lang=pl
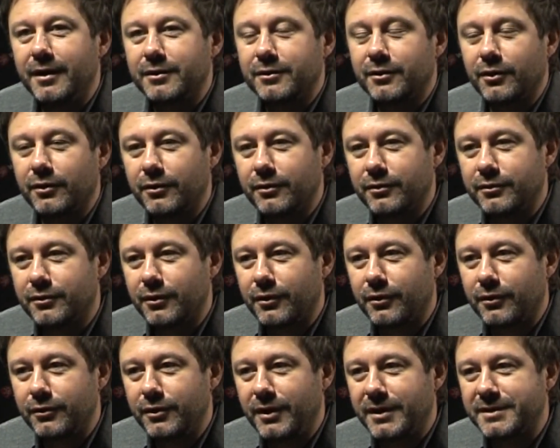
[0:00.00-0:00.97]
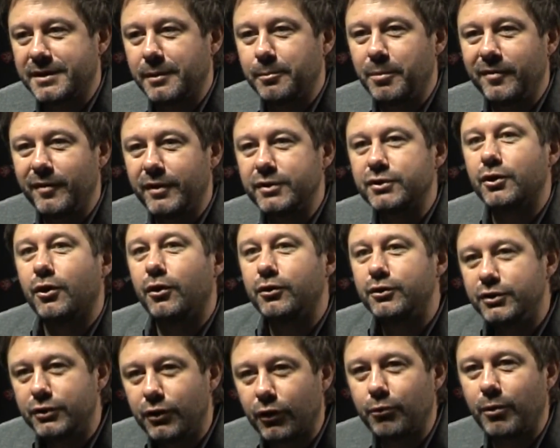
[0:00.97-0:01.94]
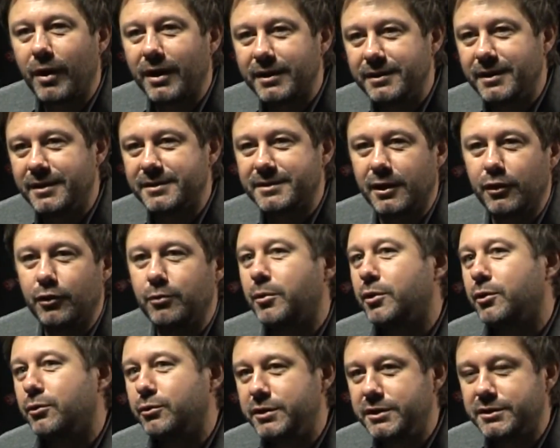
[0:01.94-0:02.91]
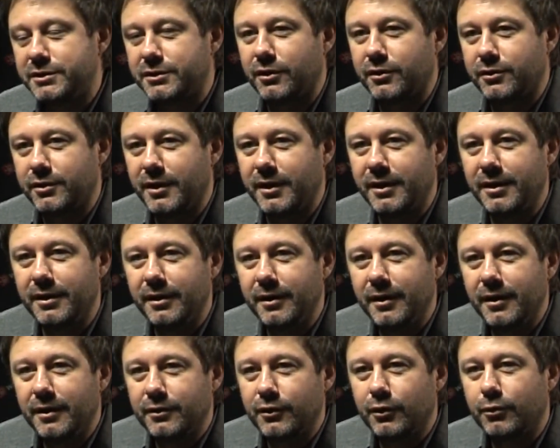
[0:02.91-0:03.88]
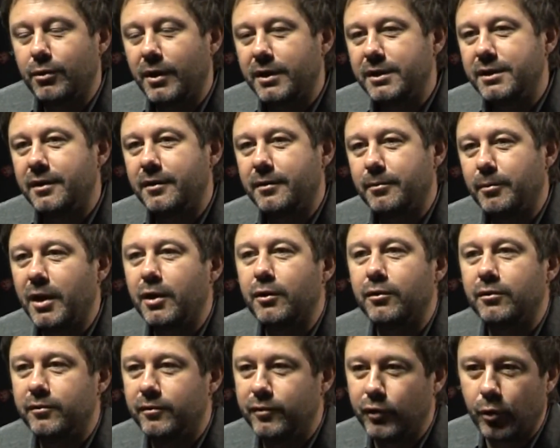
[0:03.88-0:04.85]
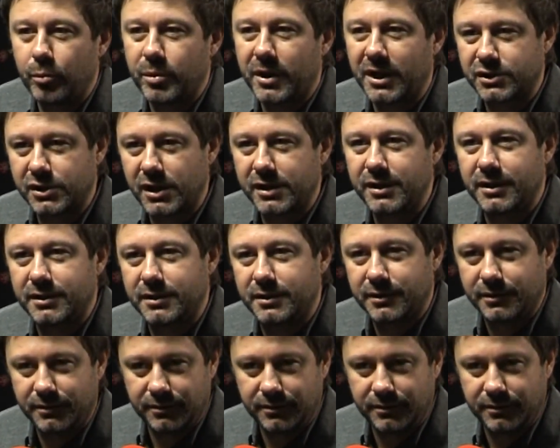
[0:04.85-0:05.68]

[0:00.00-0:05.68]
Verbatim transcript: to, to jestem pewien, że oni dokładnie znają moją historię, dokładnie mają wyobrażenie